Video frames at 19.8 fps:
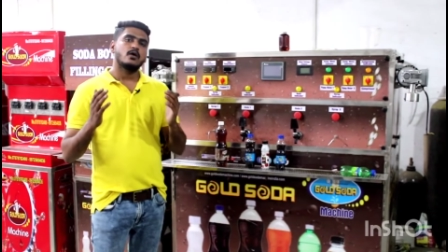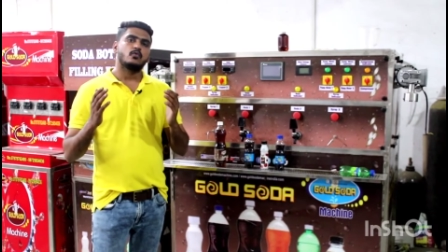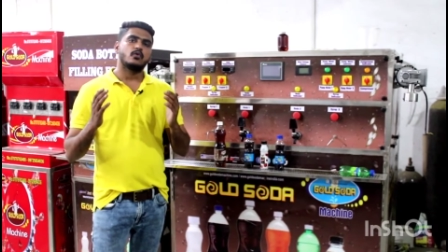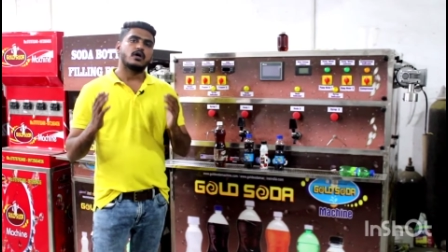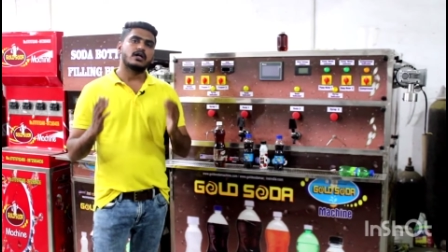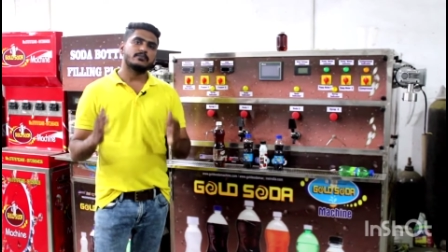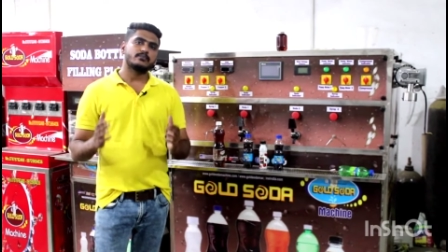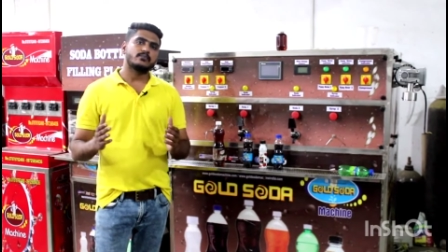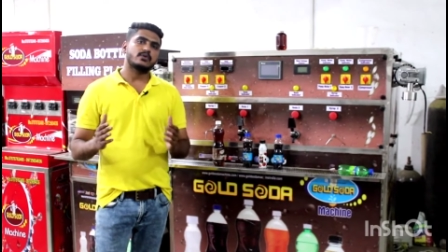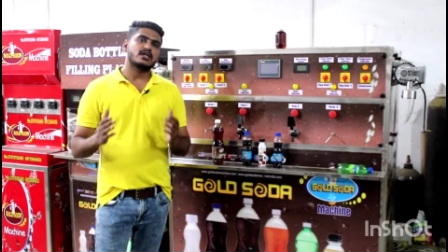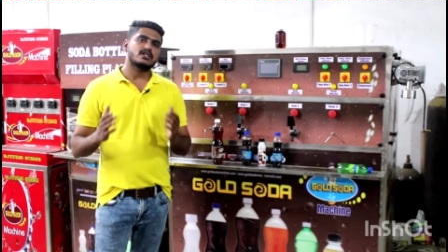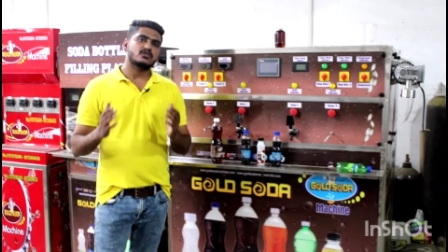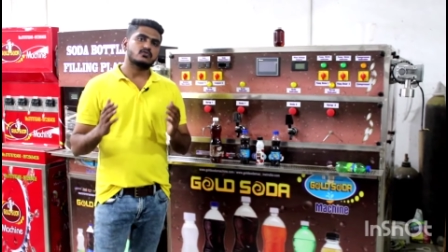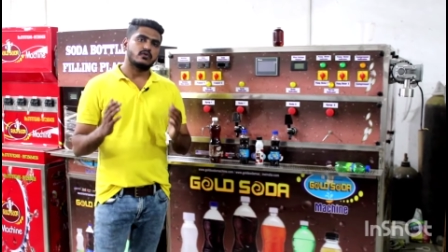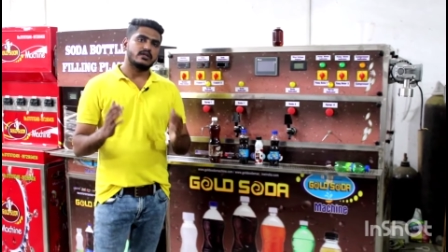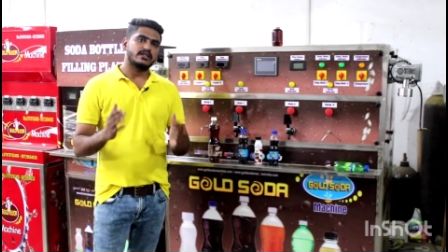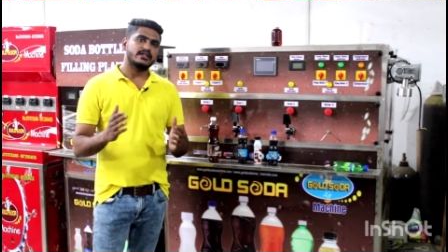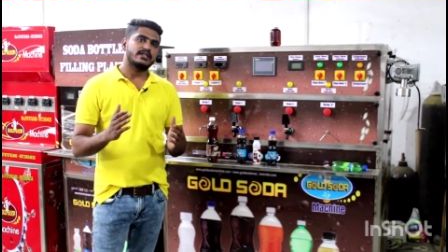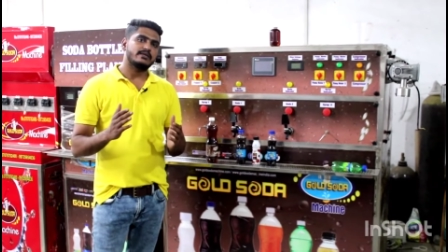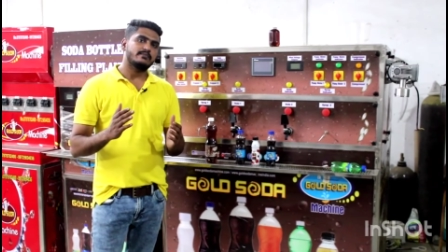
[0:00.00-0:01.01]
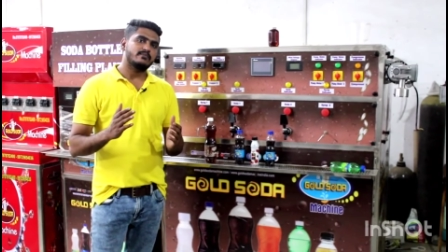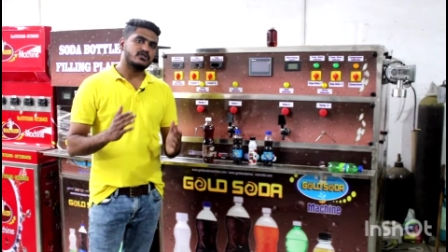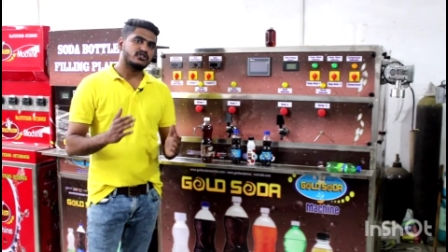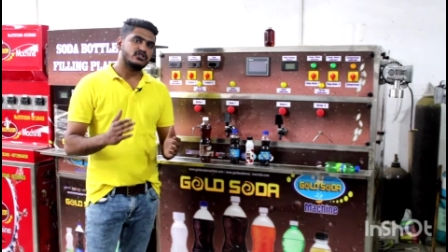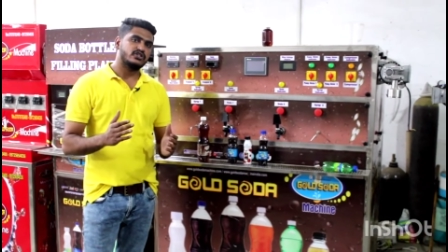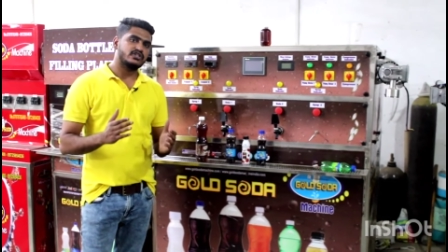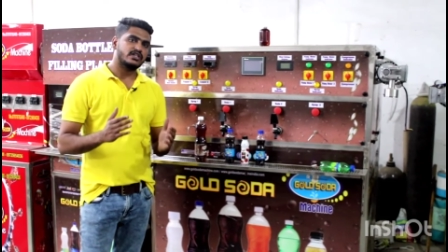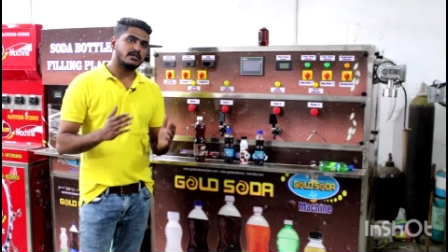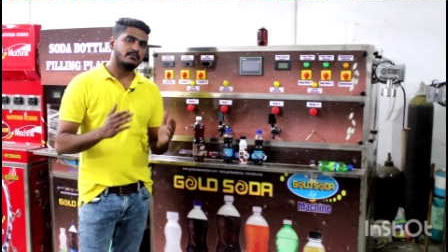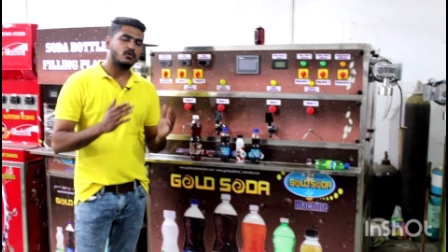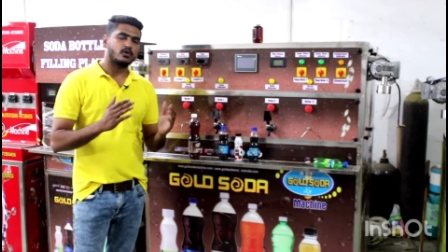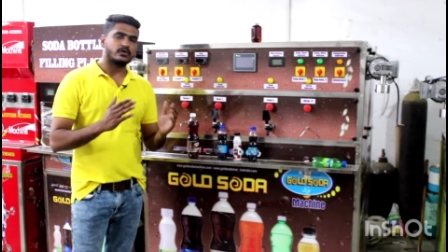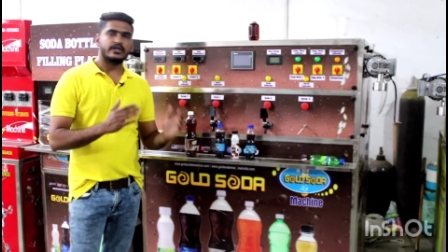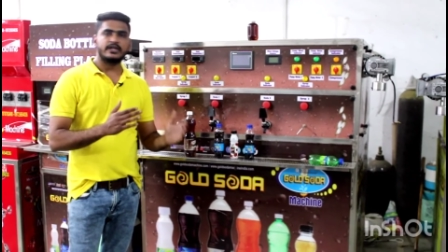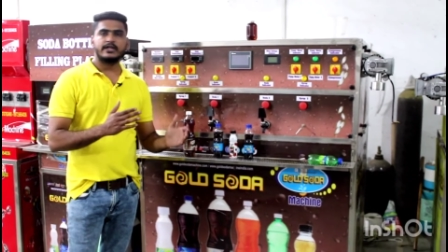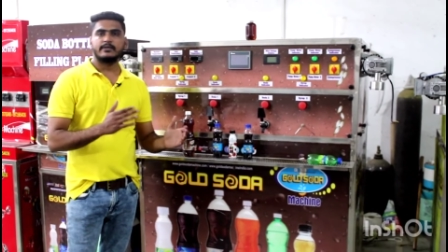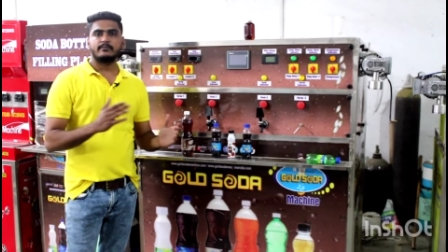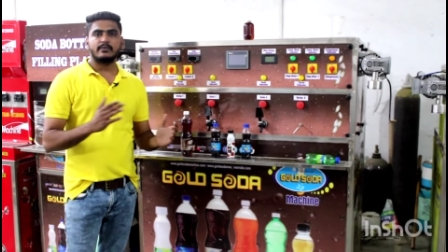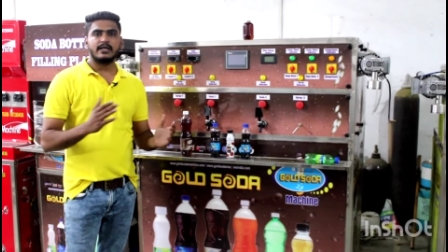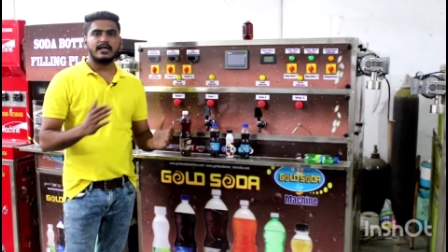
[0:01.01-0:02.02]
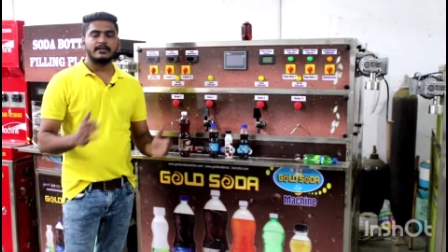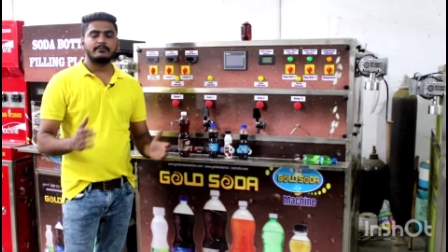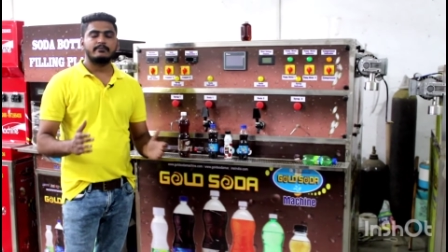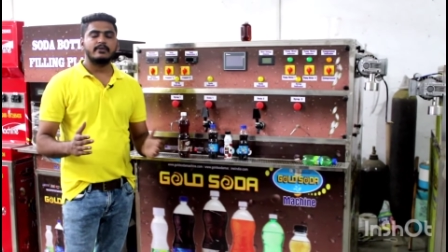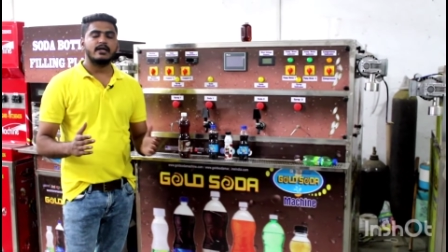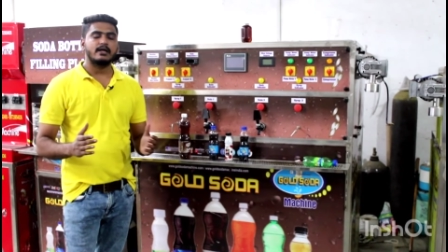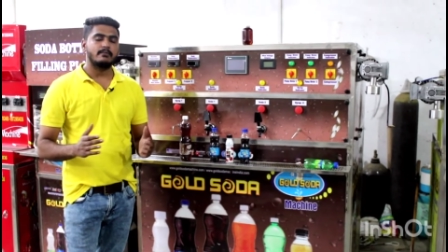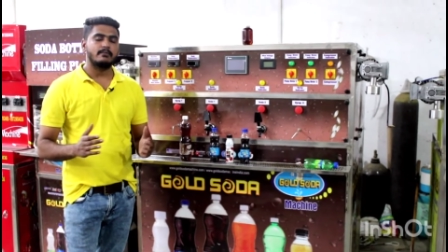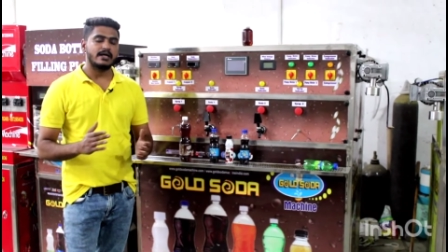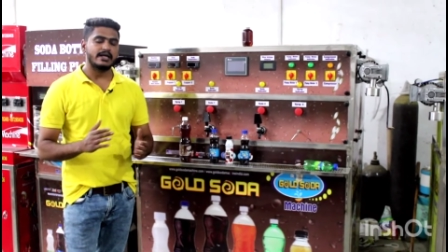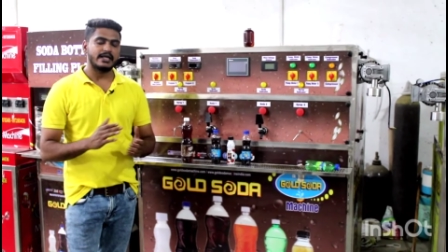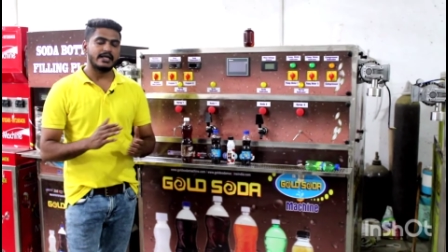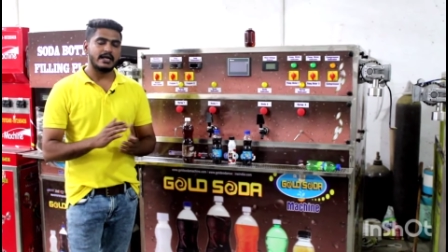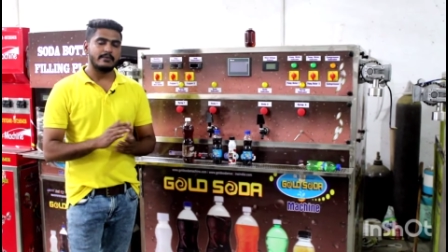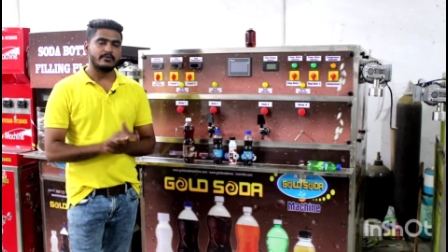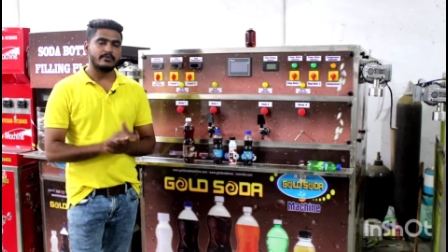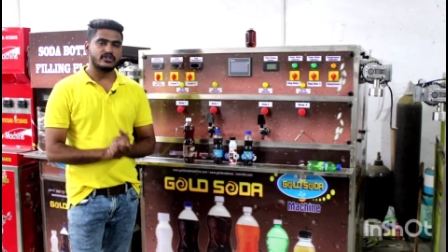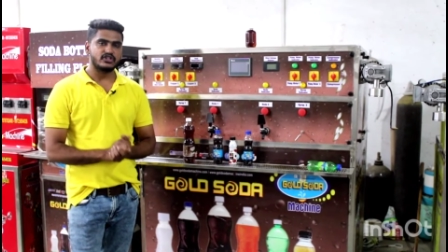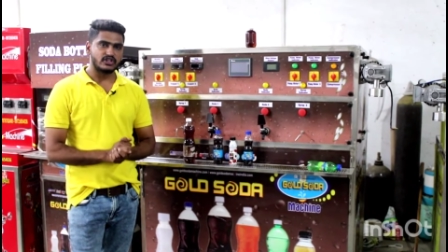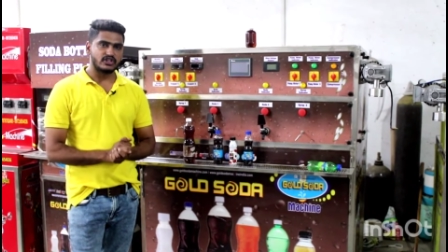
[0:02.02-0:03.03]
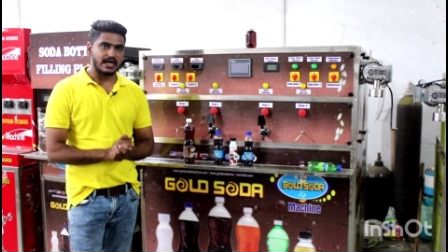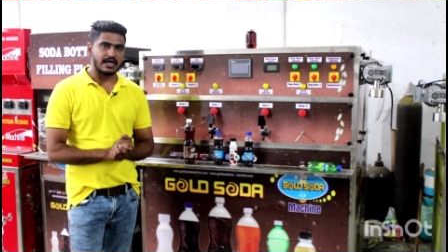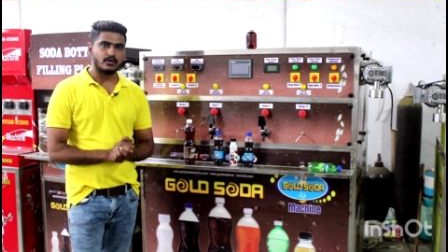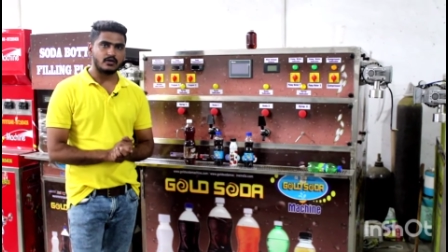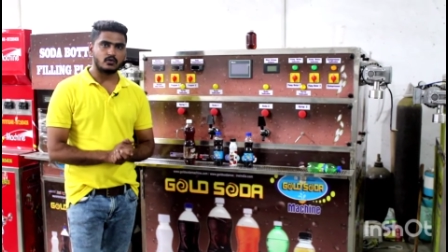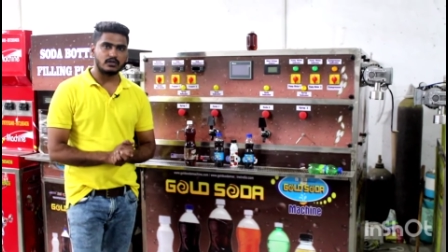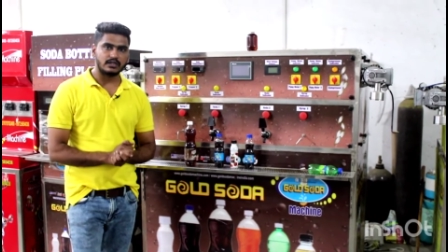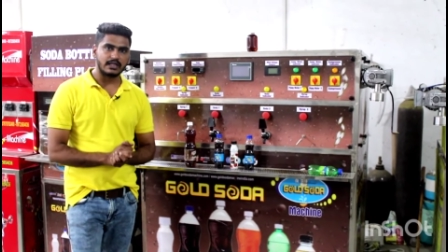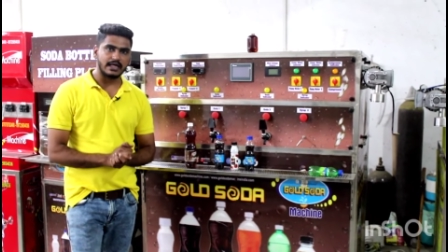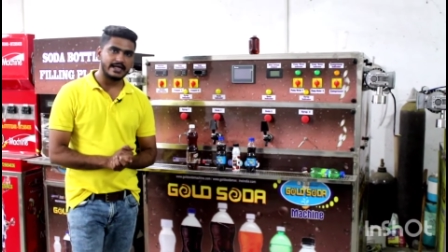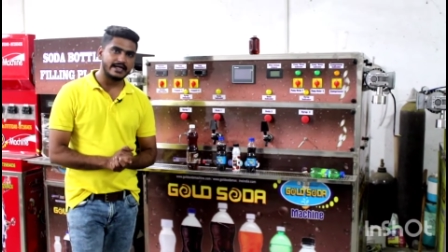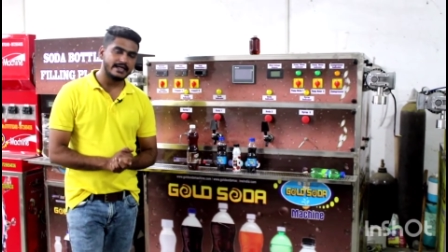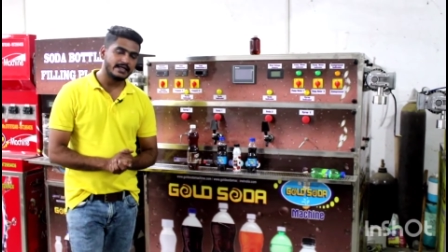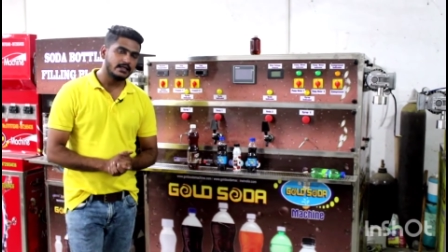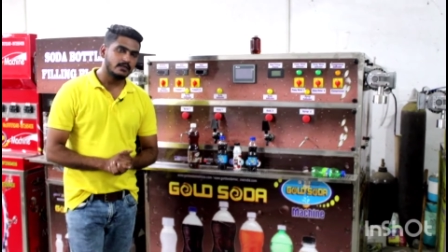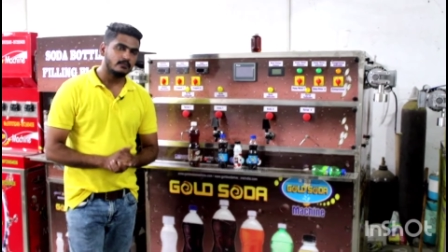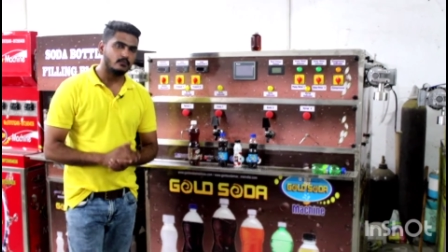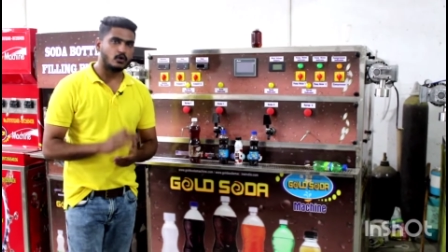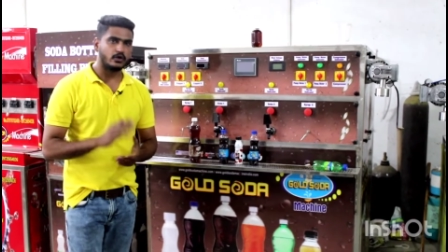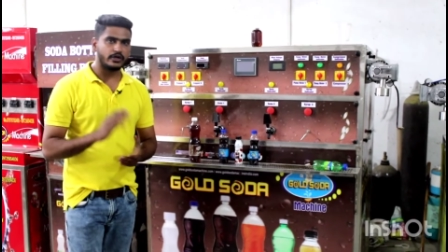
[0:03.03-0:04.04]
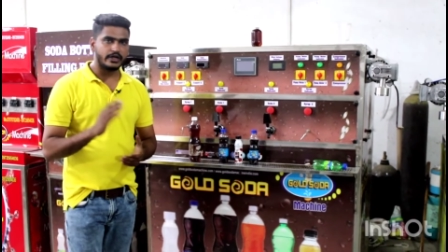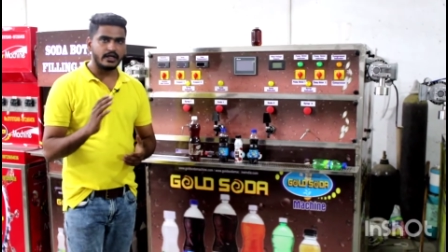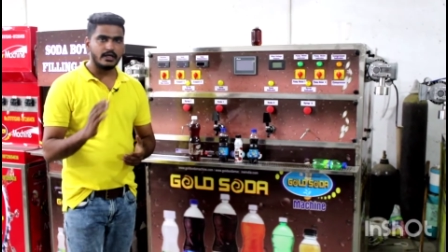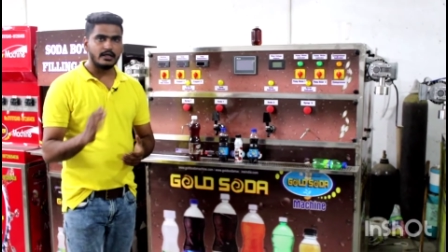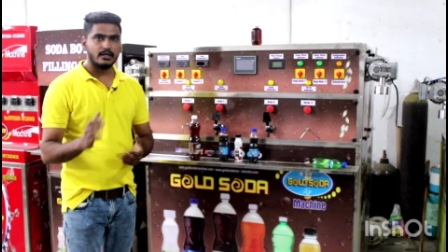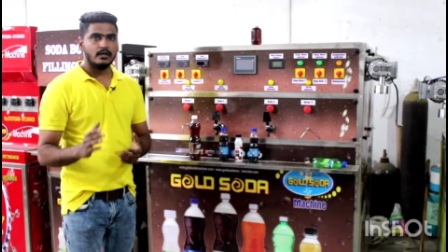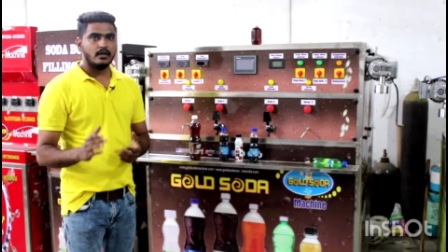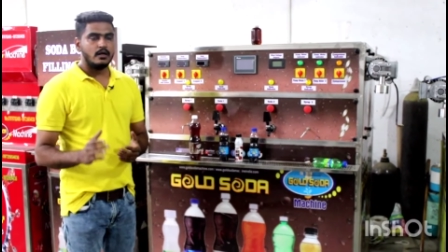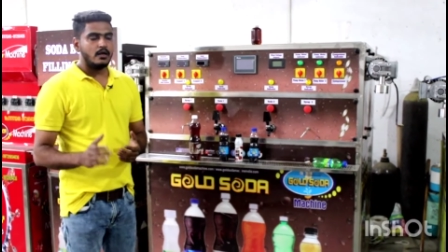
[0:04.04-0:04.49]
वन प्लस वन की मशीन से बोटलिंग प्लांट में हमारे यहाँ पे स्टार्ट होता है मॉडल